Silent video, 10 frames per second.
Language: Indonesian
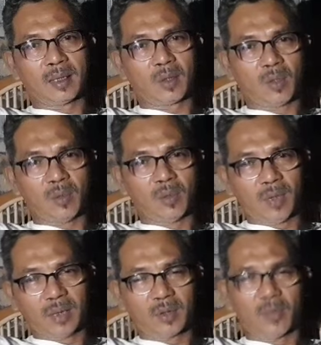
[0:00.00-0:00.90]

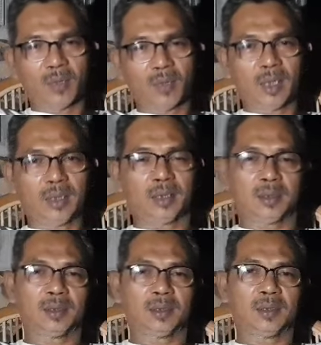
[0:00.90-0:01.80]
Gerombolan-gerombolan ini
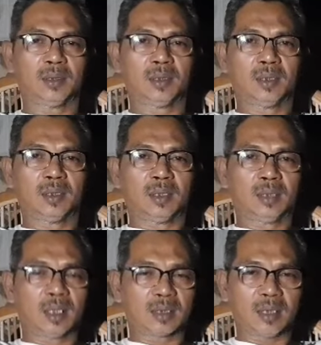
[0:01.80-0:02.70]

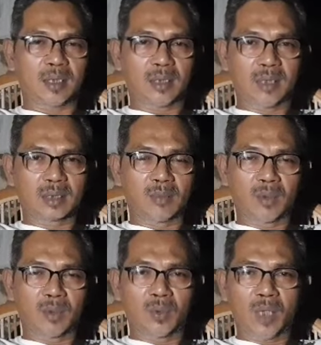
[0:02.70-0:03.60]
yang senantiasa
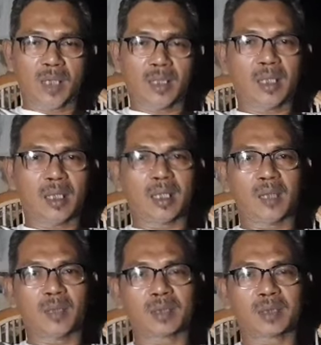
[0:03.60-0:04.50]
menggunakan
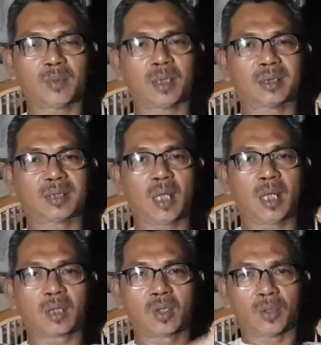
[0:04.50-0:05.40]
agama sebagai
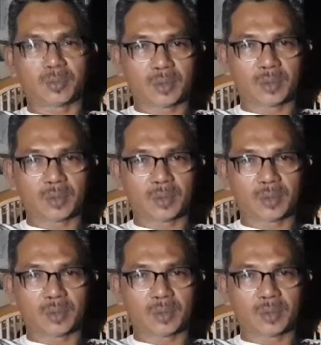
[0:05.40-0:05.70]
jargon,